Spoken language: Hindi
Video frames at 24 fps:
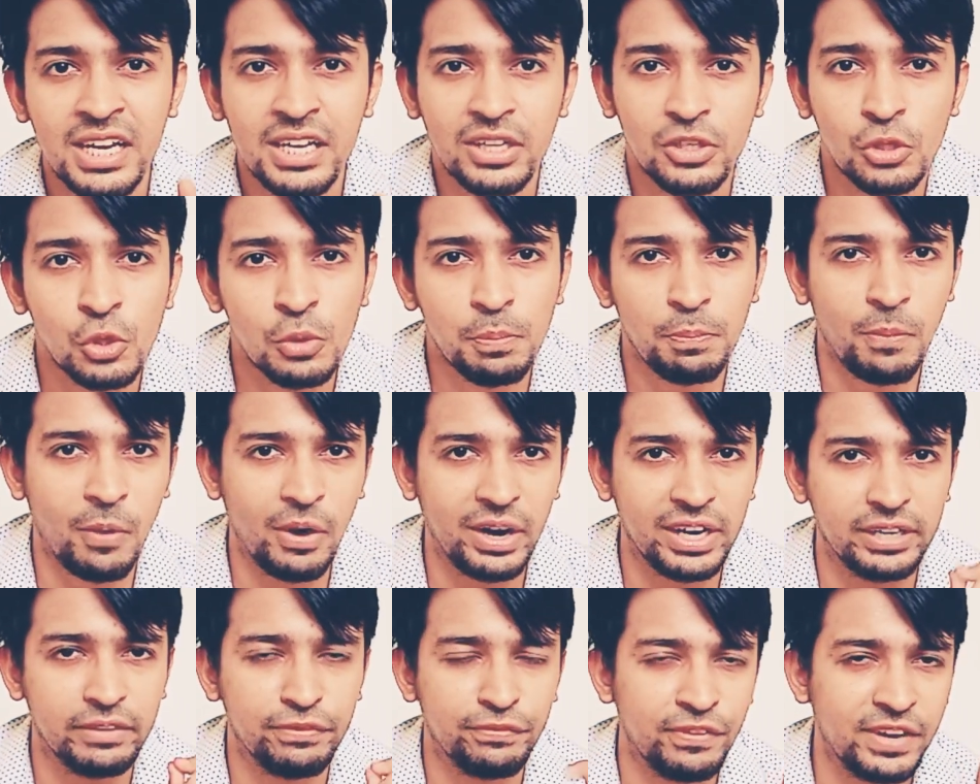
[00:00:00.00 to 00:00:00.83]

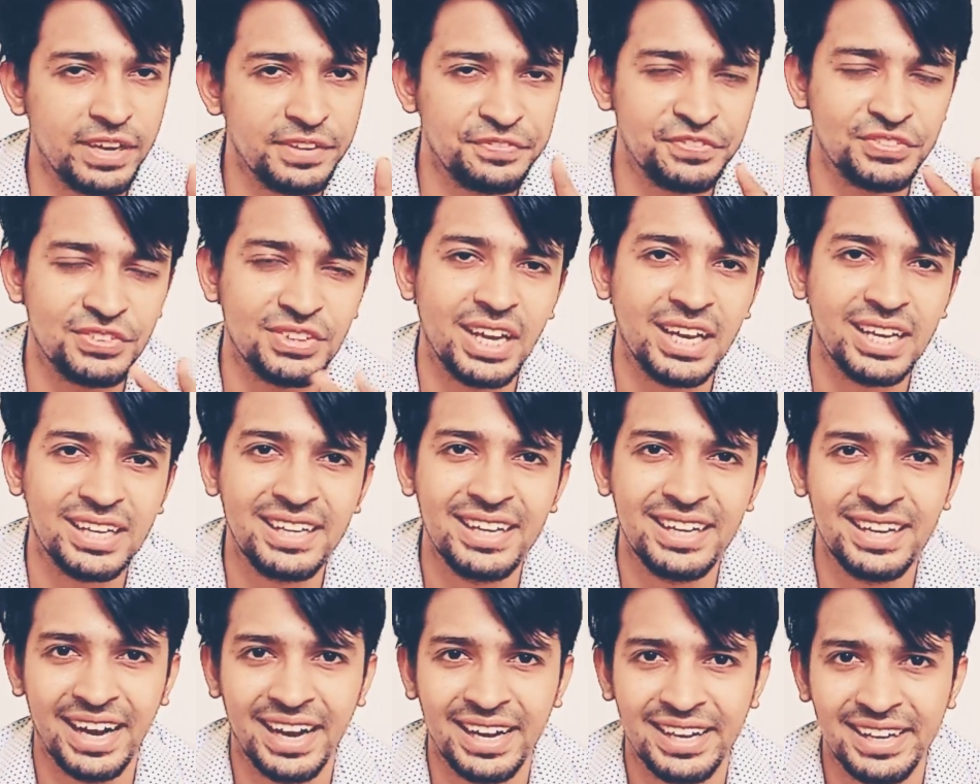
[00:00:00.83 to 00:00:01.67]
2.5 स्टार की
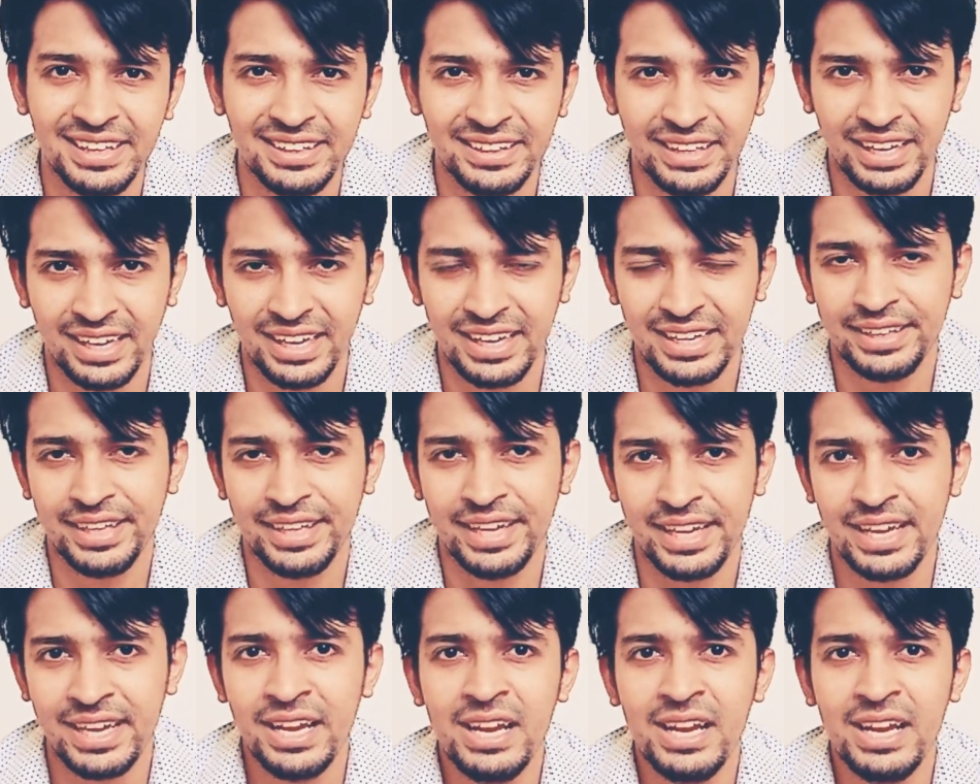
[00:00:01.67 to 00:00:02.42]
रेटिंग दी गई थी